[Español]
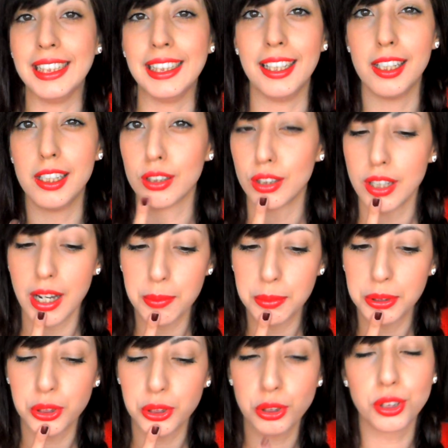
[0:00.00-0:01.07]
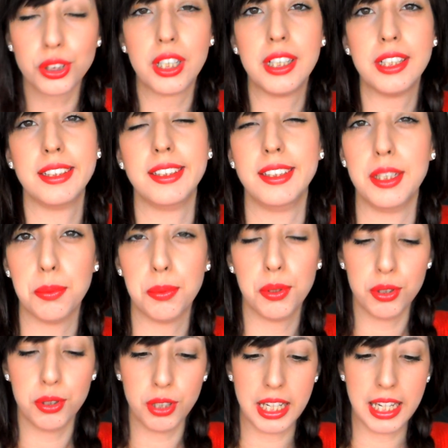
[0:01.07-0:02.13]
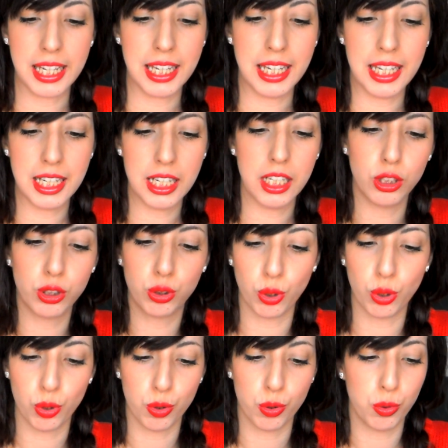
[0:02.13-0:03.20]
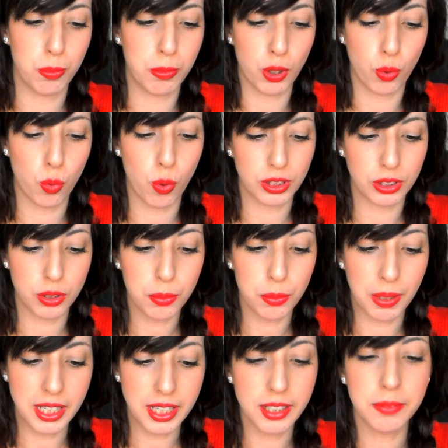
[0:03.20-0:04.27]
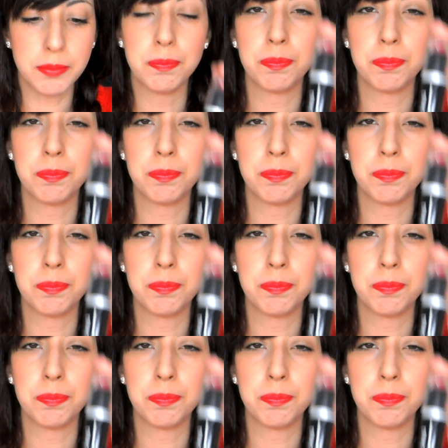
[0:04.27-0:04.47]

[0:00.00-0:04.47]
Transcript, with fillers: Y en los labios Llevo el tono número 4, ¿vale?